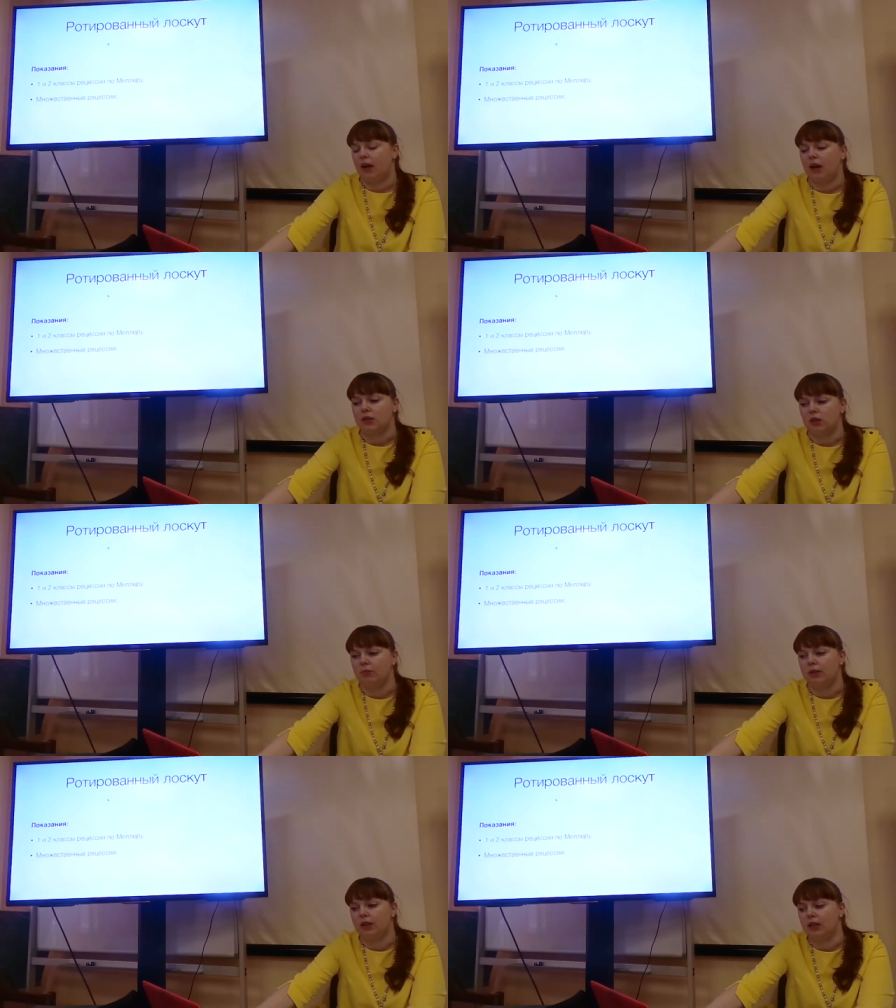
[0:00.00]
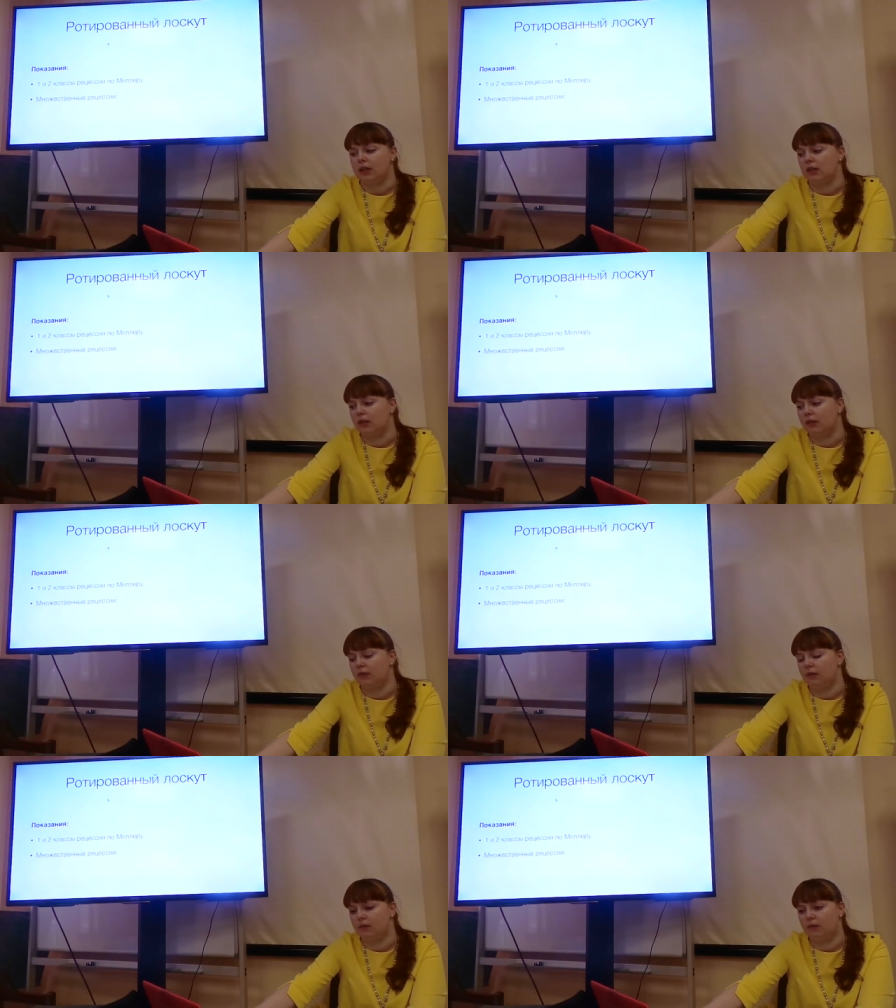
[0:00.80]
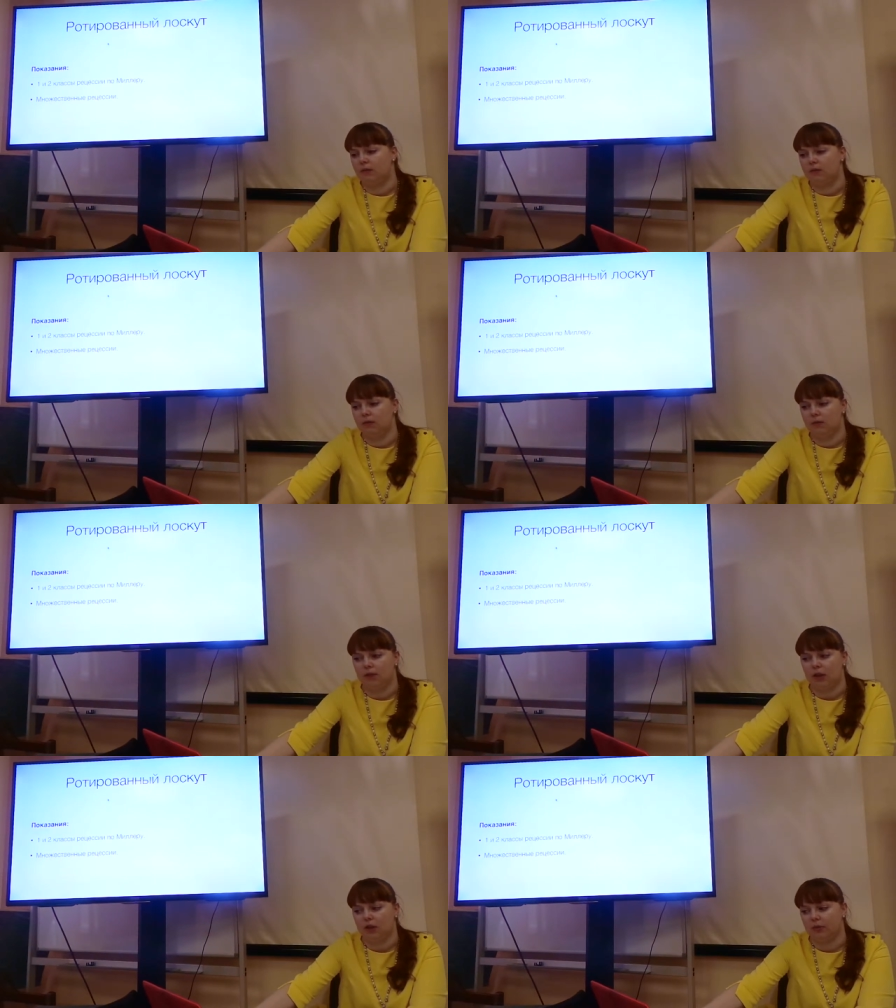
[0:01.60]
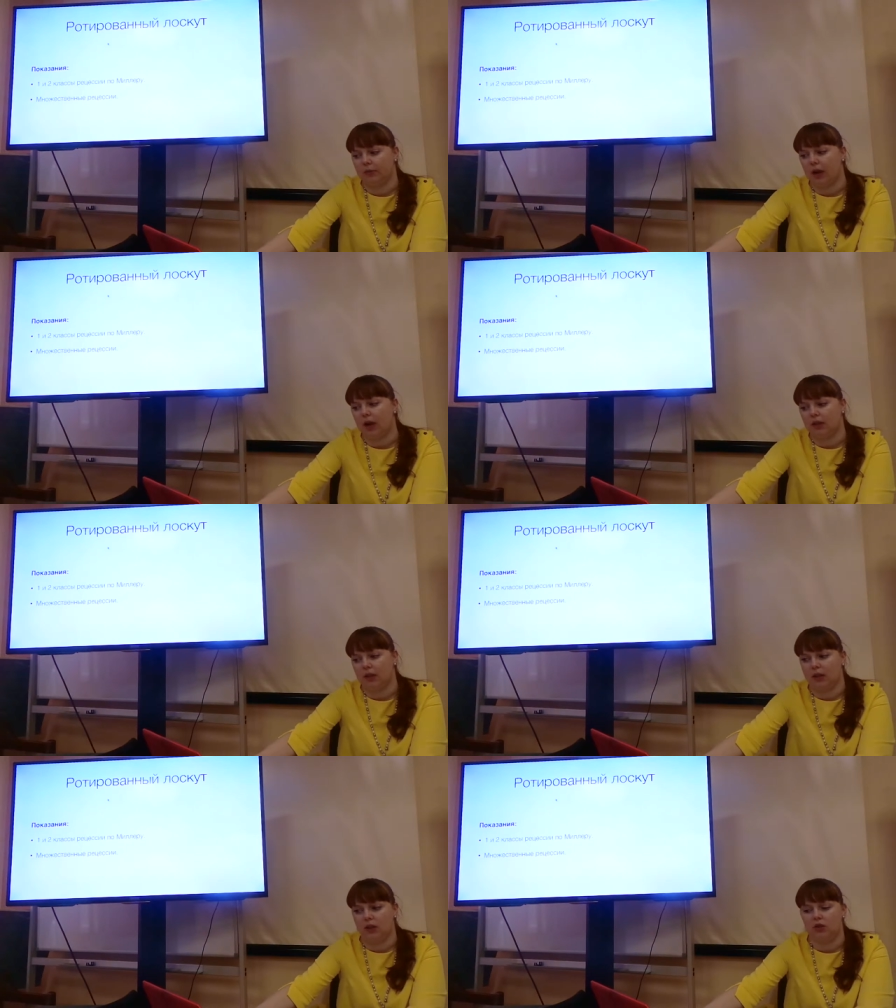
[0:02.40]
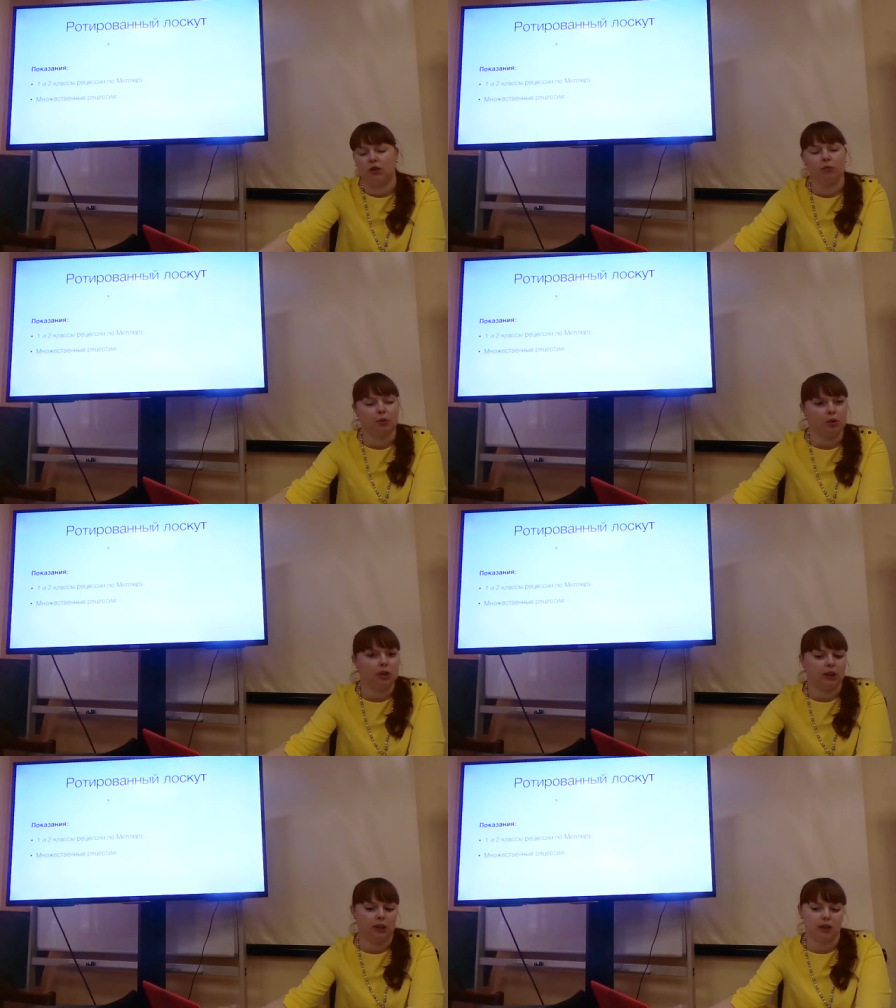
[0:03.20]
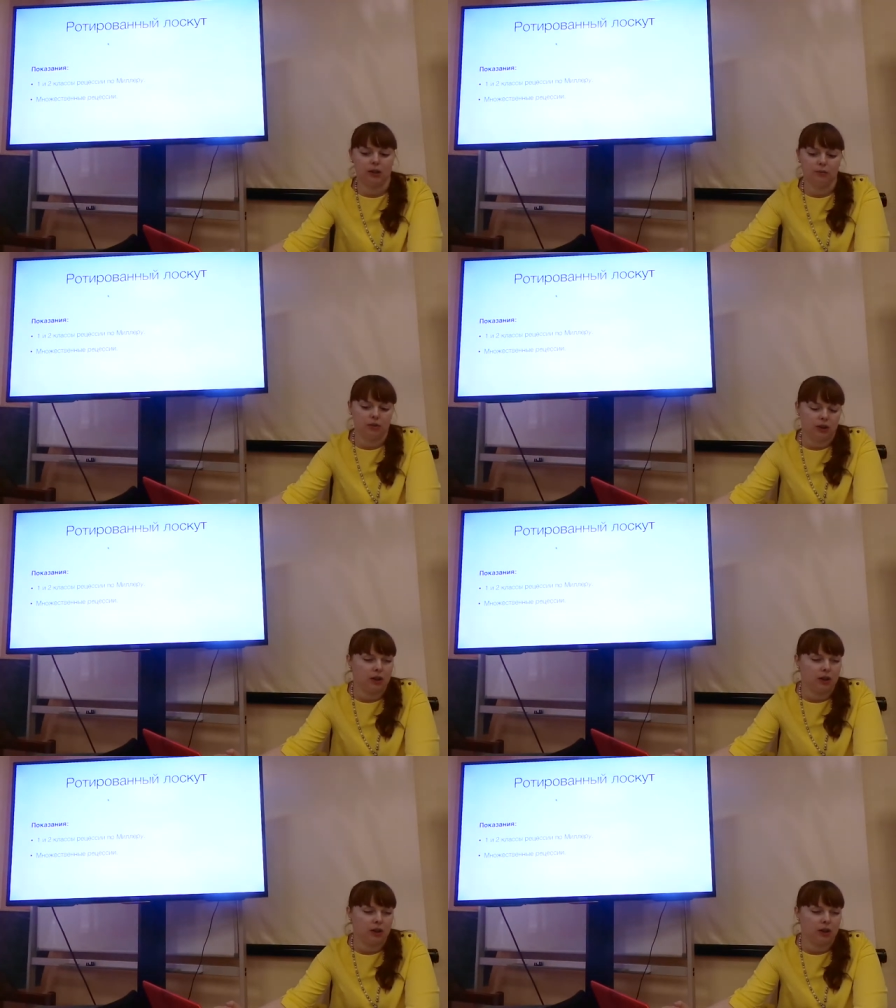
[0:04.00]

Особенно если в вашей практике еще немного таких работ,